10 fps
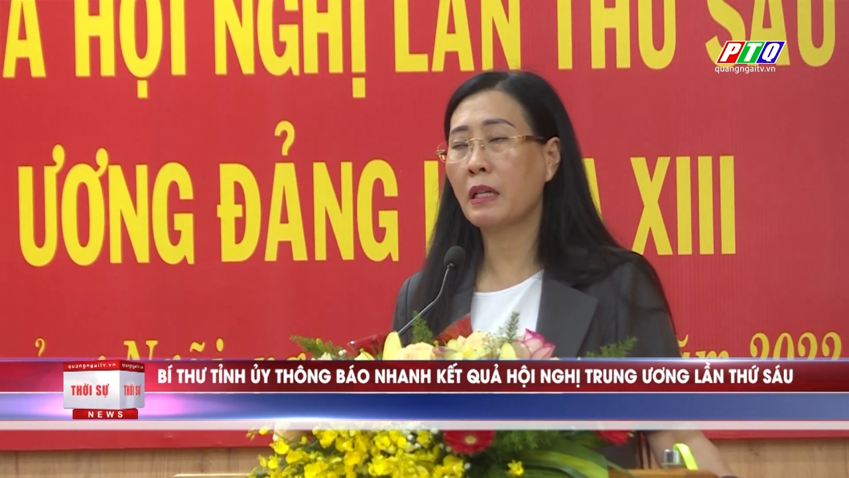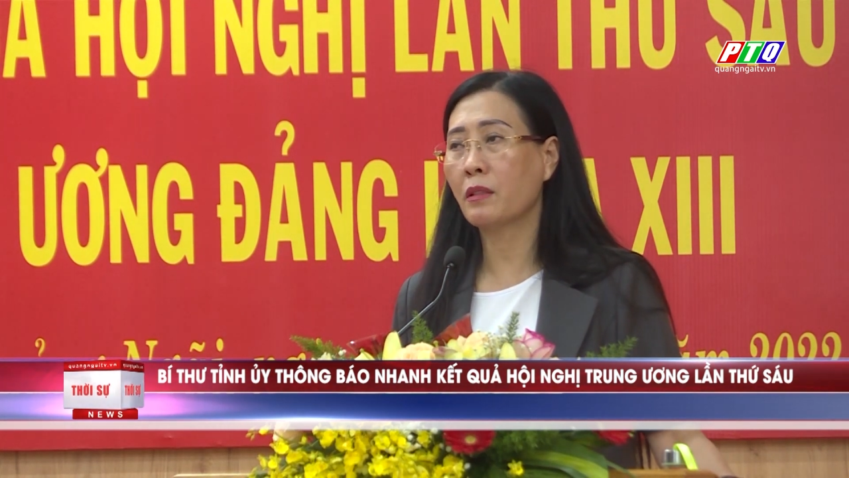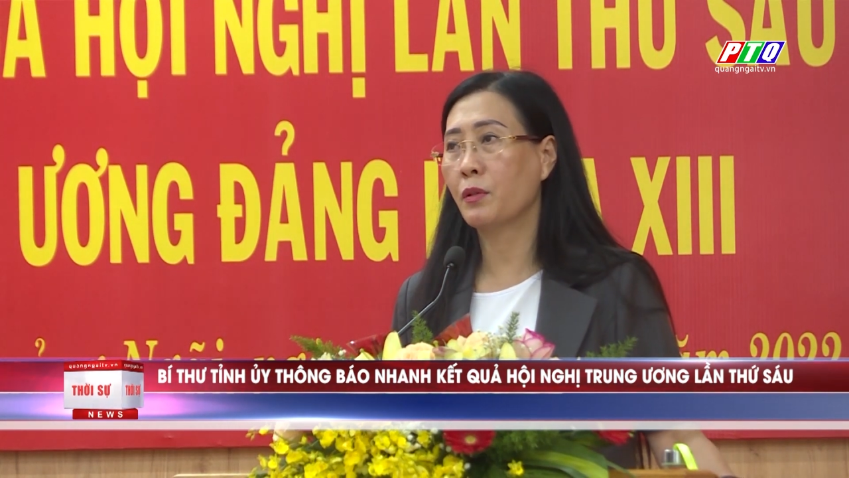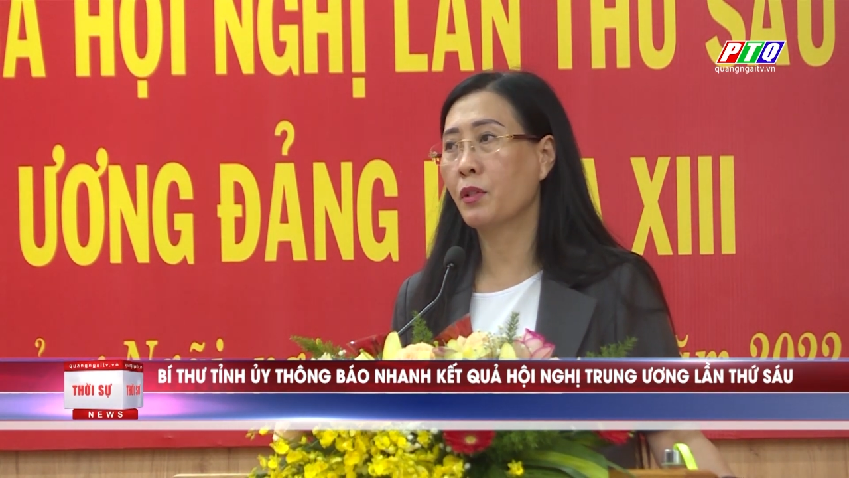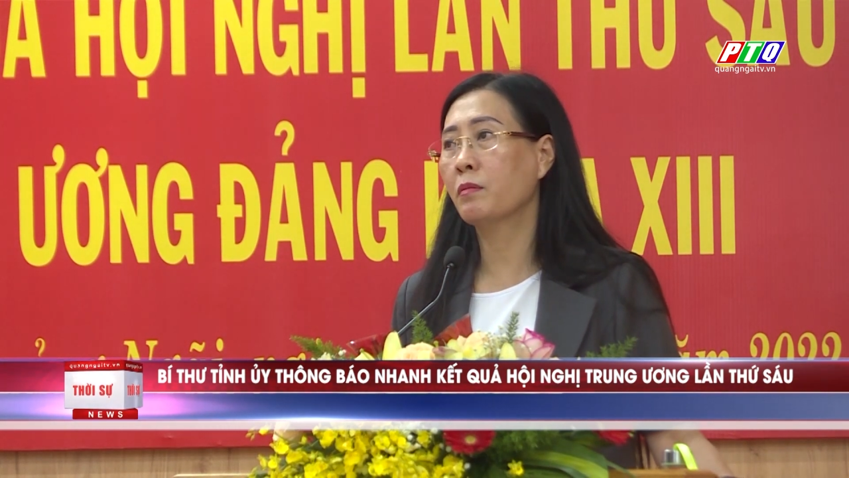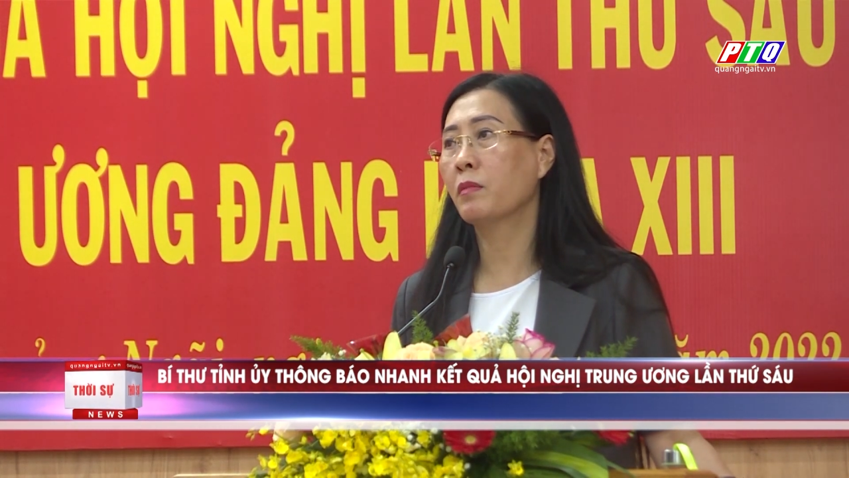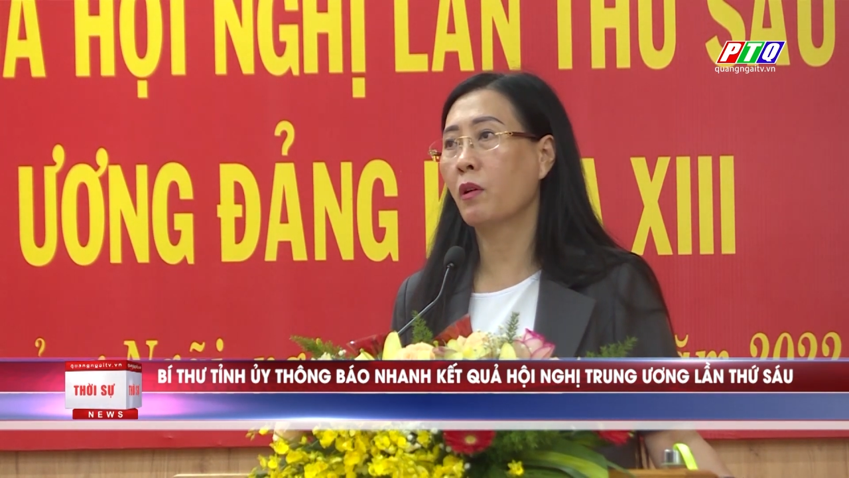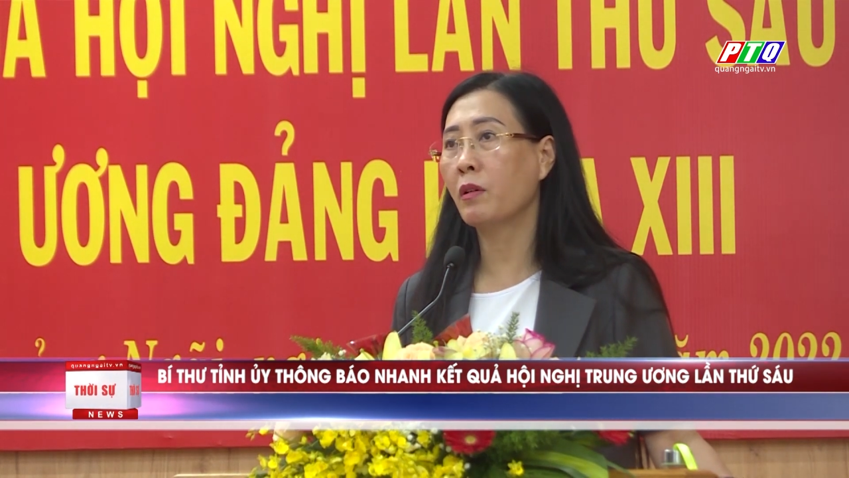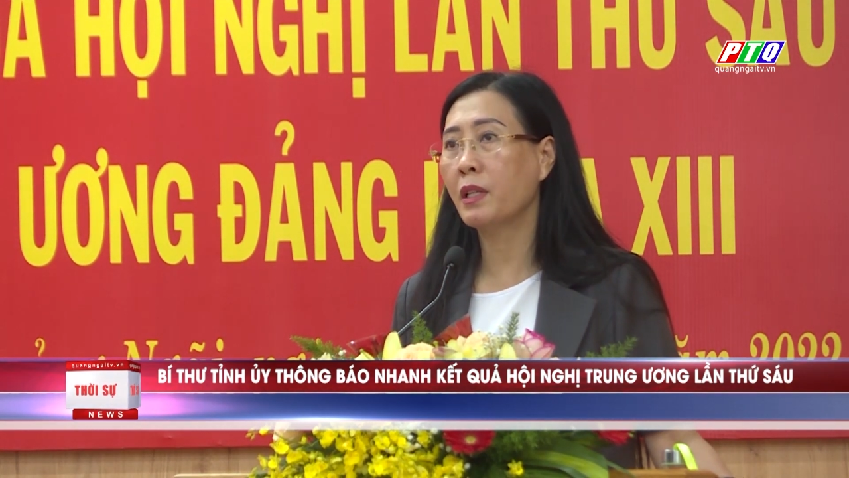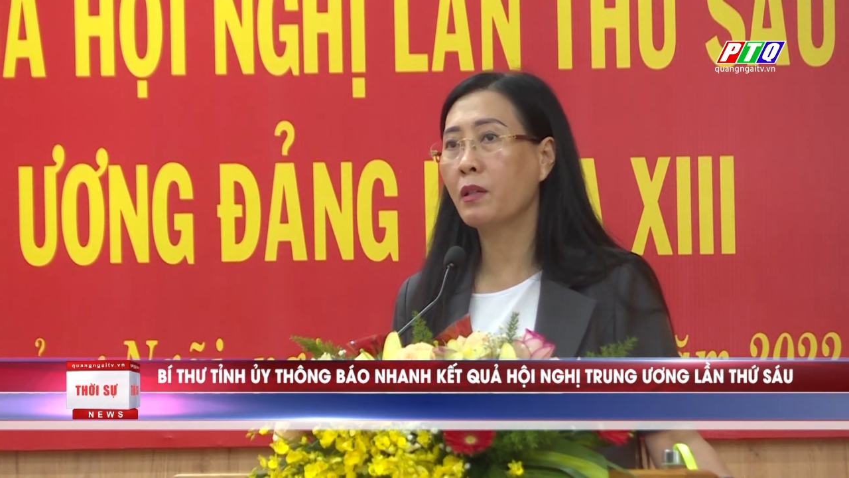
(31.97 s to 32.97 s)
nghị lần thứ
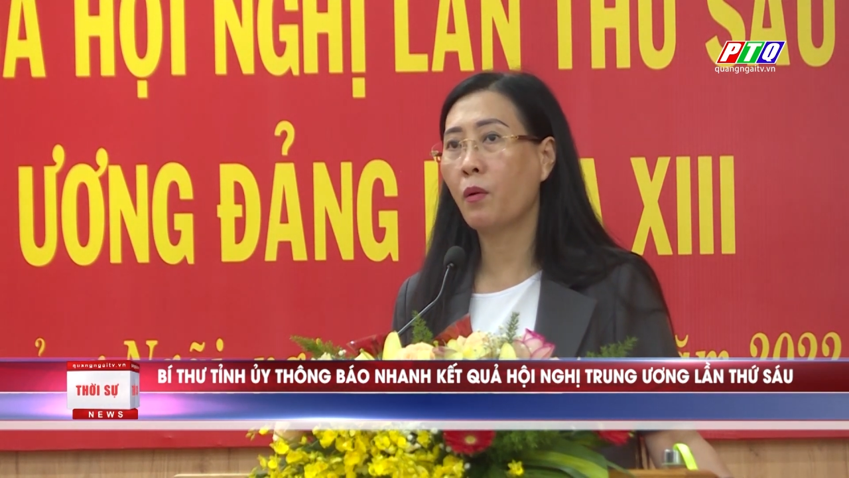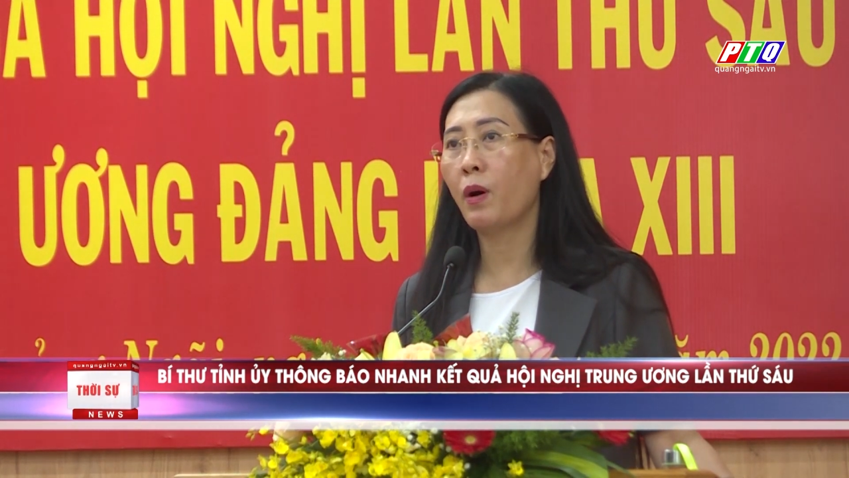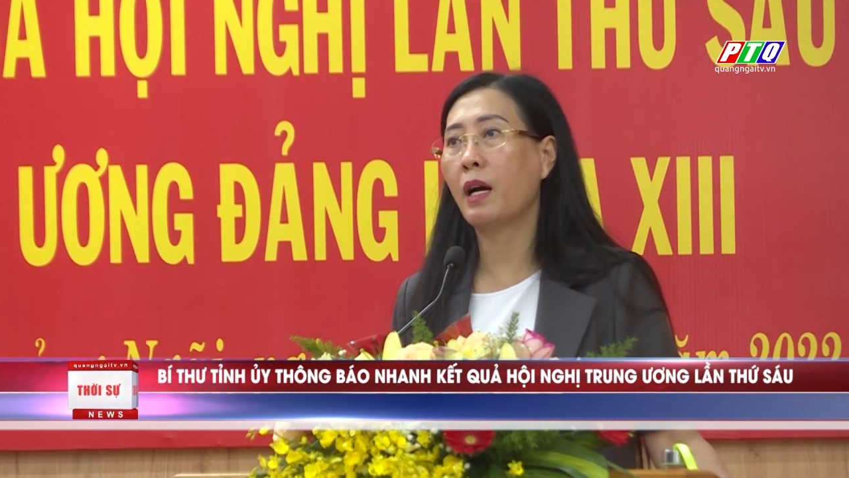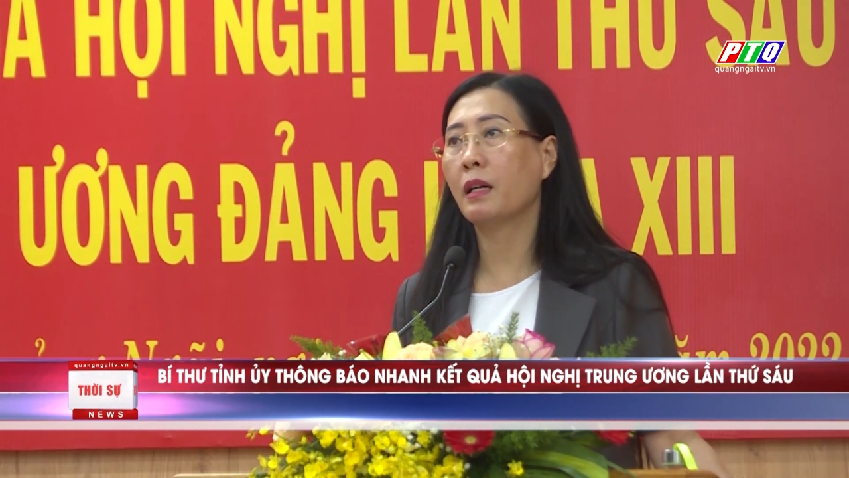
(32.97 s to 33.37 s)
6 Ban chấp hành